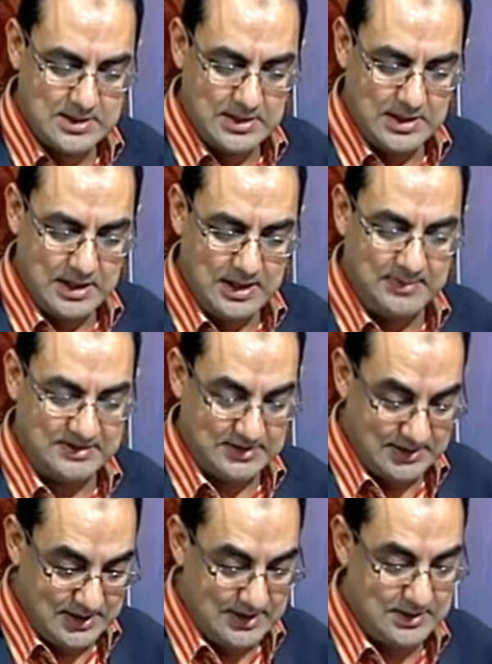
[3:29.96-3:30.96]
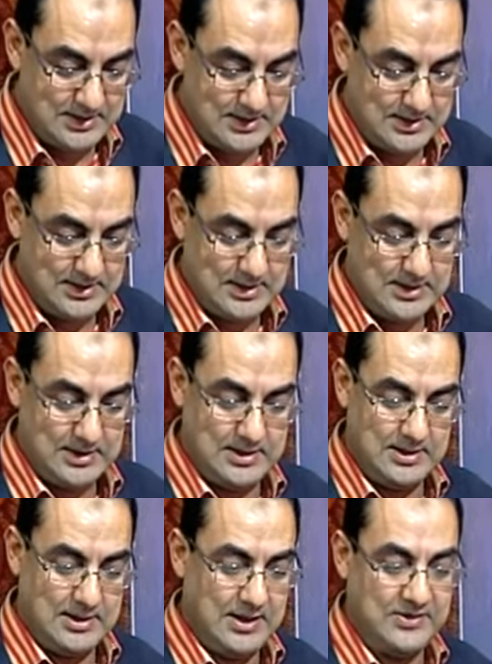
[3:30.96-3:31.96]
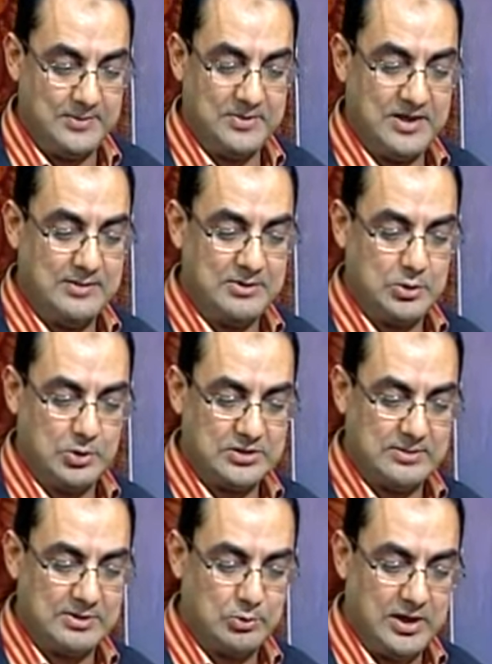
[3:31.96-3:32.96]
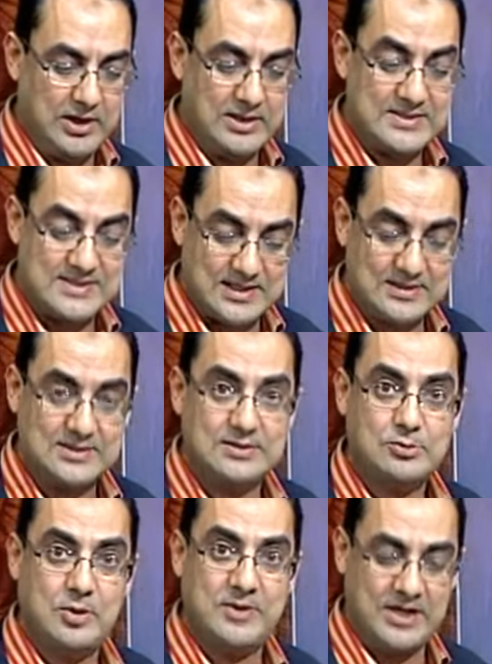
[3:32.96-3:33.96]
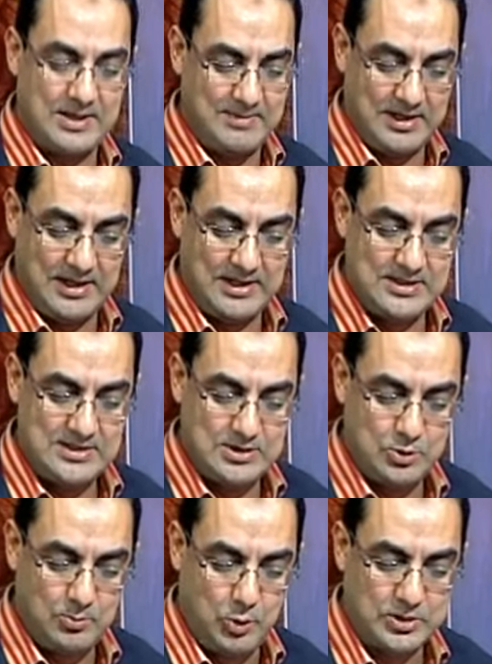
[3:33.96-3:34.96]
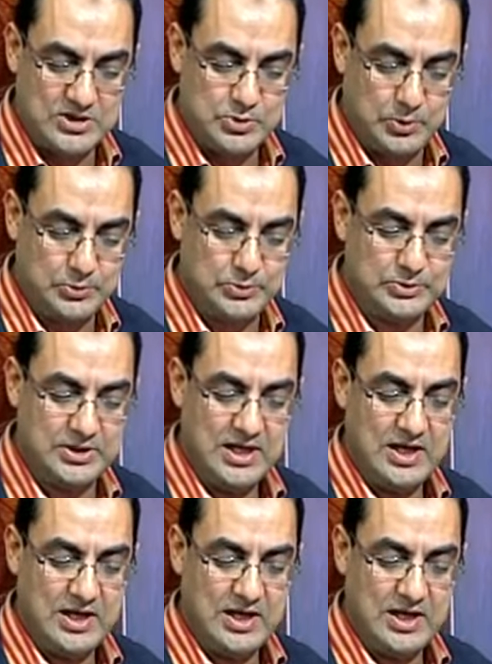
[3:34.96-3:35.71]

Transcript: أمة الله هذا البرنامج يعتبر حائط صد ومن يعمل عليه هم حراس حدود